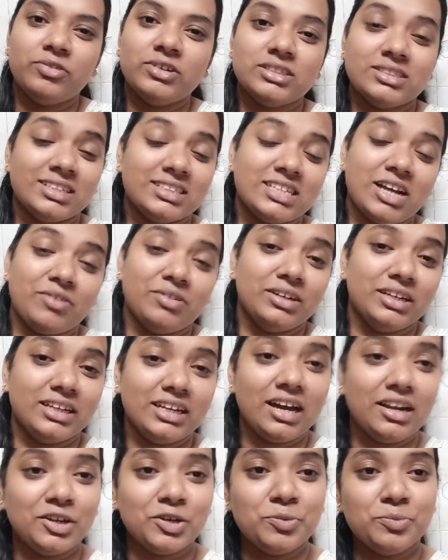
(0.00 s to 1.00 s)
फिर से चावल नहीं
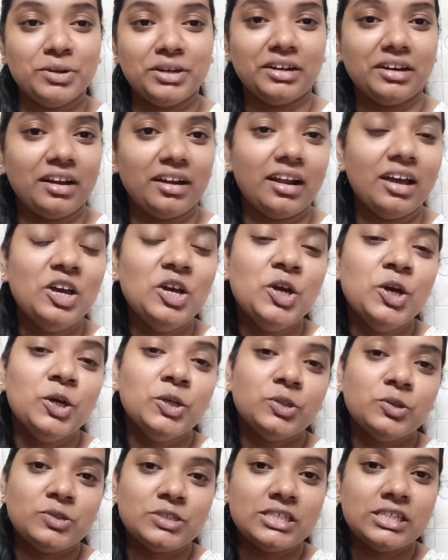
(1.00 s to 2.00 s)
खाने को मन कर रहा
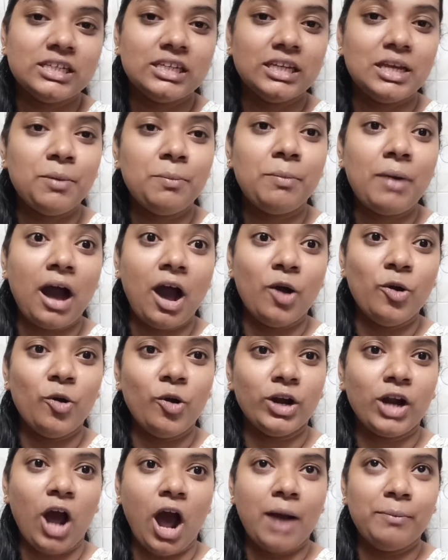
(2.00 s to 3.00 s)
है तो इसीलिए पाव और